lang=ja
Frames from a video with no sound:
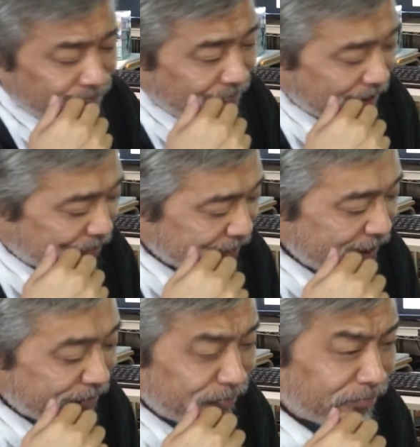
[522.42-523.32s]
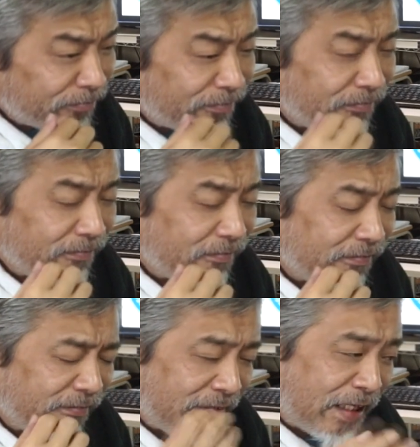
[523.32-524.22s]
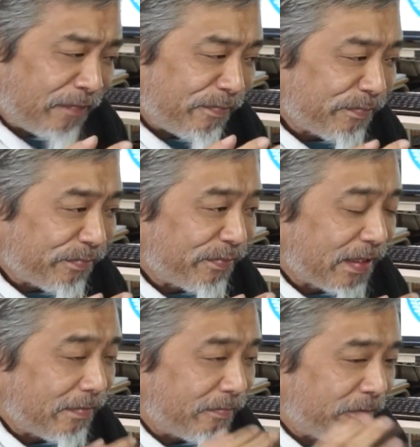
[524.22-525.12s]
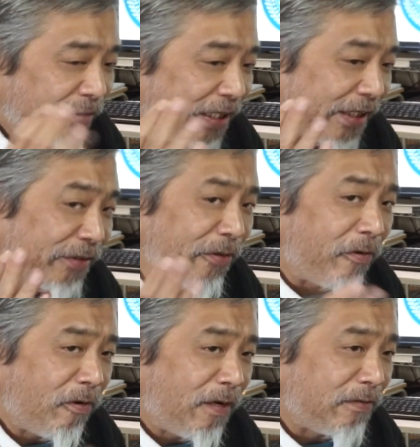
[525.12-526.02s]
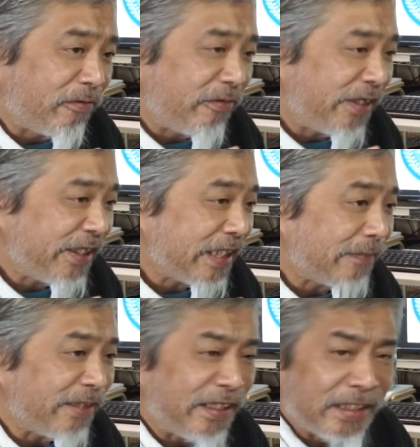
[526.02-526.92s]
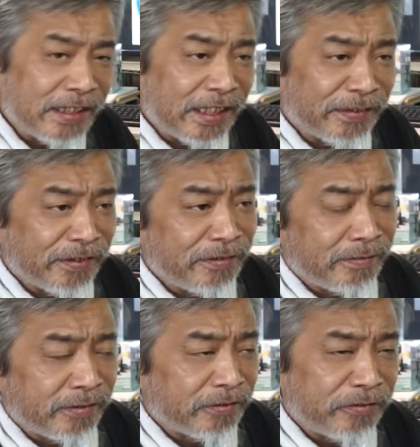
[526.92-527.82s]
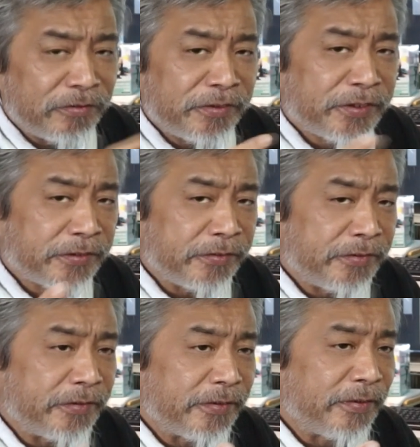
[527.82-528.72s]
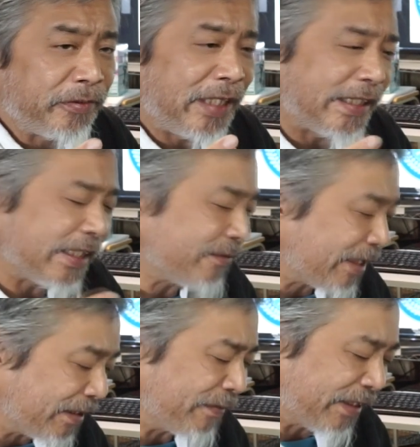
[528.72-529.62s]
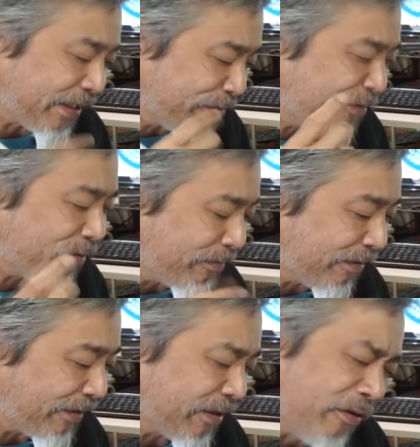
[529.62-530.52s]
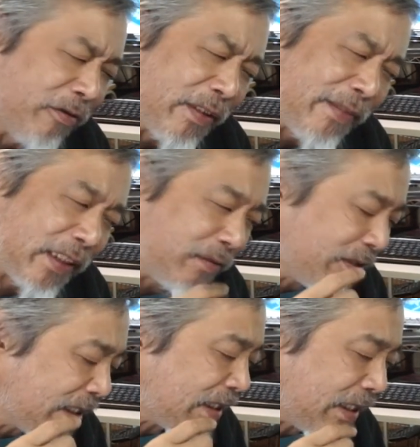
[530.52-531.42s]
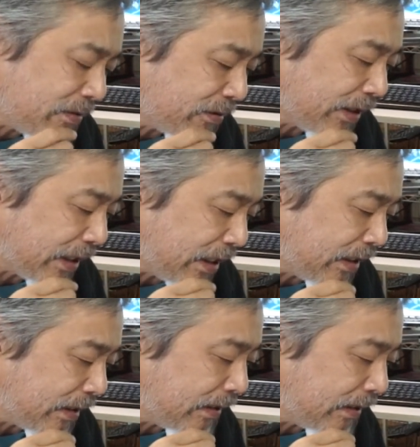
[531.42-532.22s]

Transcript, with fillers: まあ古代君はもう波動砲は封印してもいいんじゃないかという、その軍縮の話は出てくると思います。ここでまた一波乱あるのかな。